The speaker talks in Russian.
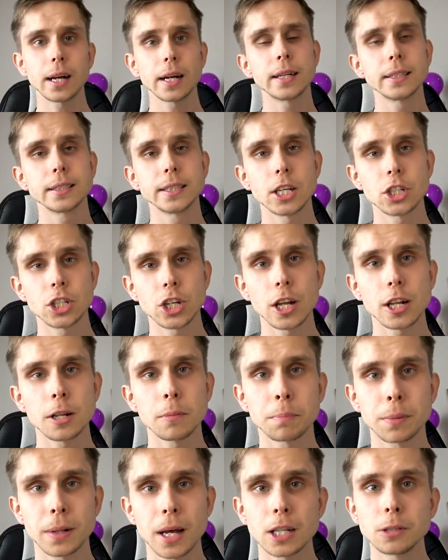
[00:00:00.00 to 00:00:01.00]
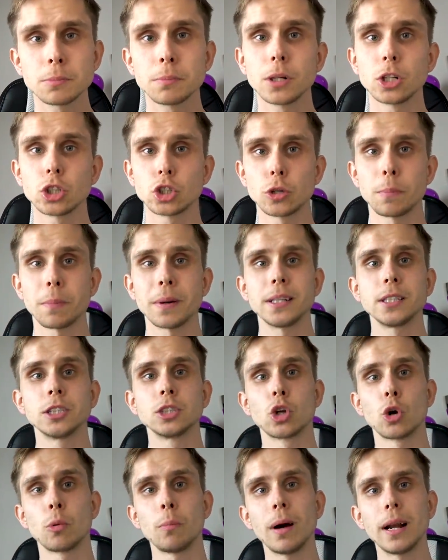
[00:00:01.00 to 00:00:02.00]
как изначально план был, чтобы они
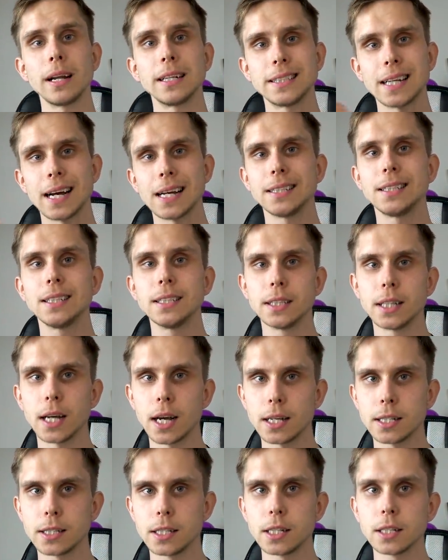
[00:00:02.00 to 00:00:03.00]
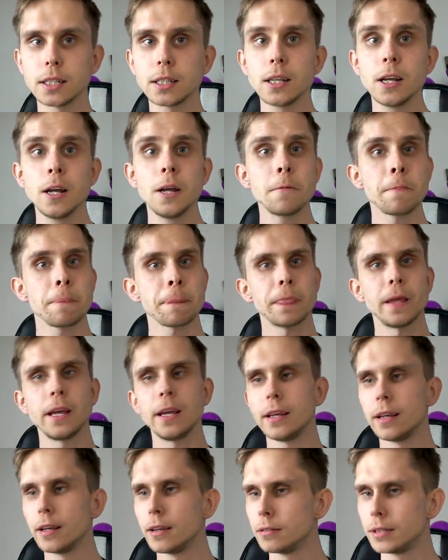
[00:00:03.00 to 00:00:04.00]
зарубались один на один,
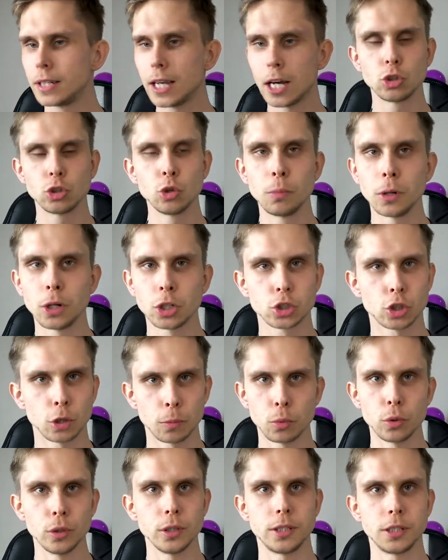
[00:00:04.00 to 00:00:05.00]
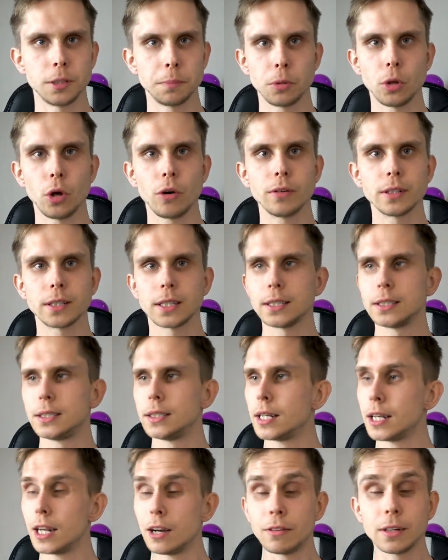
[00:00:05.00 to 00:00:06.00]
и думал, что будет тепло в этот
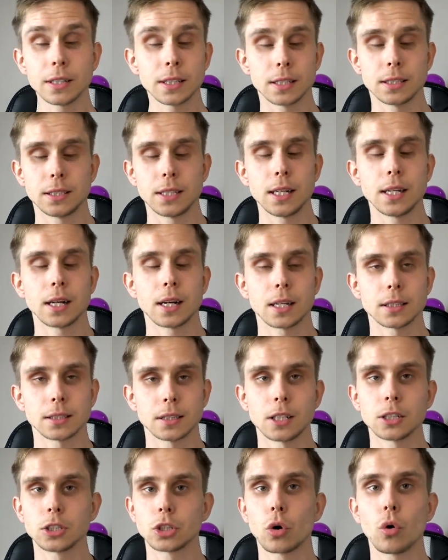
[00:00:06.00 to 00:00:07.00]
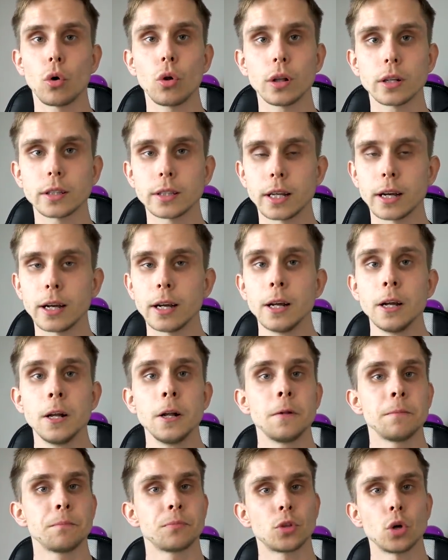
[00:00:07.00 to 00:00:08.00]
день, а в этот день оказалось холодно,
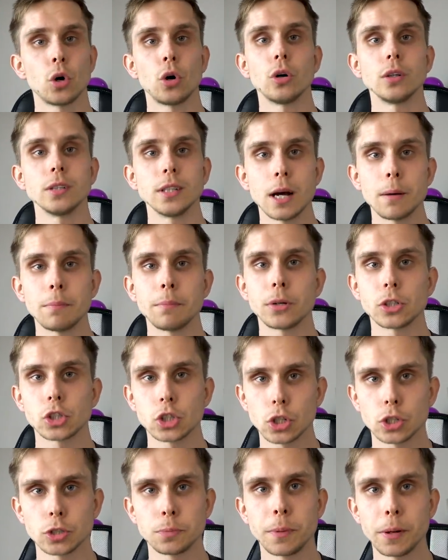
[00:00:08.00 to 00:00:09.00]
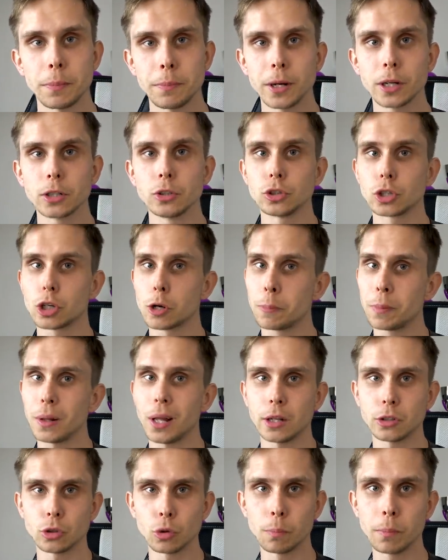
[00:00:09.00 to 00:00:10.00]
то нам пришлось прибегнуть к
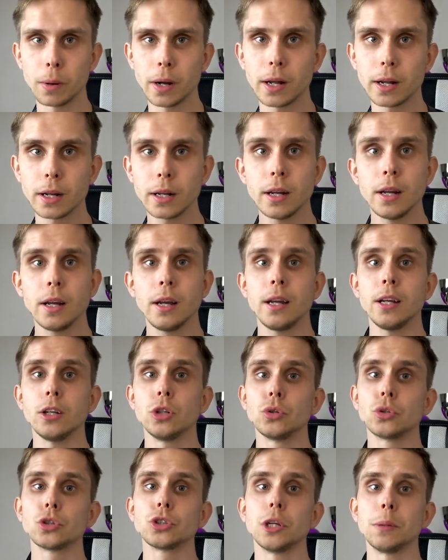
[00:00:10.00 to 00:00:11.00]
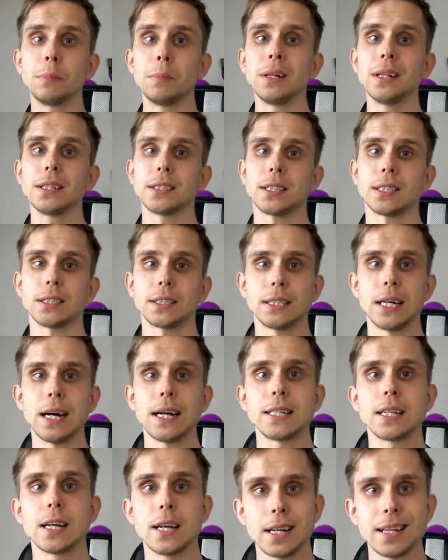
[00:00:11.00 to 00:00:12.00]
плану «Б», и нужно было
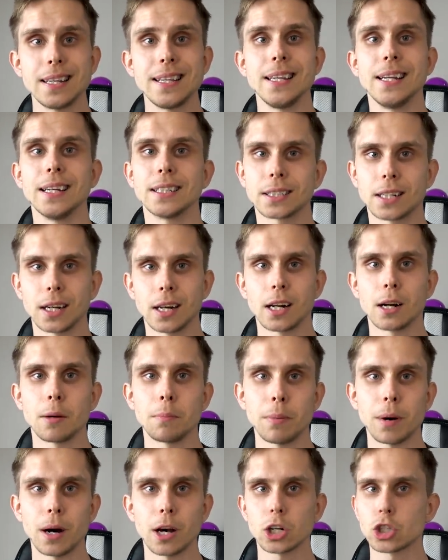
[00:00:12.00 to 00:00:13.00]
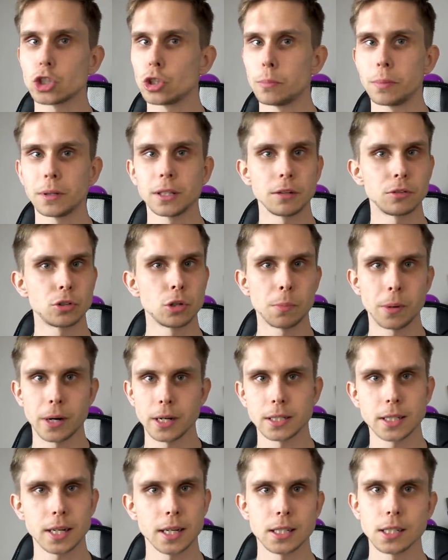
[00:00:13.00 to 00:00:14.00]
создать несколько пар, чтобы это все
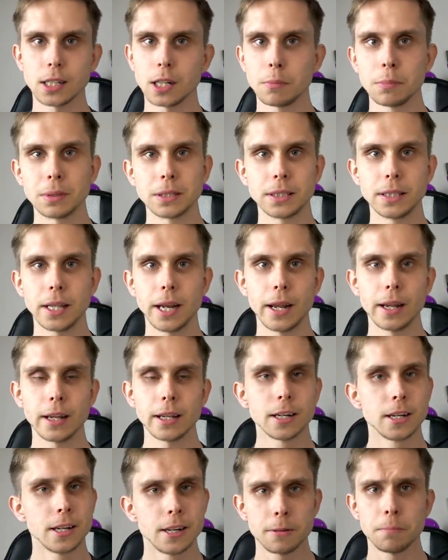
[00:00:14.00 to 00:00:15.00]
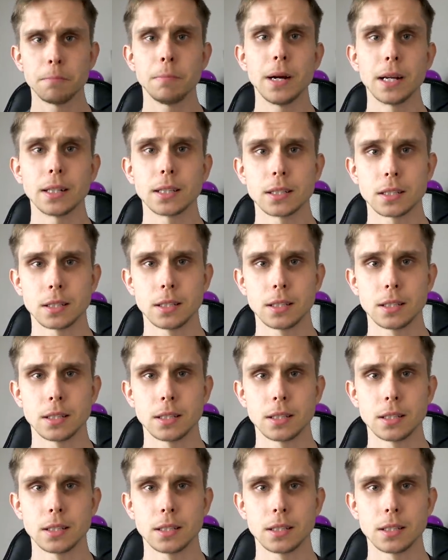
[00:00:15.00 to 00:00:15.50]
происходило быстрее. Мы это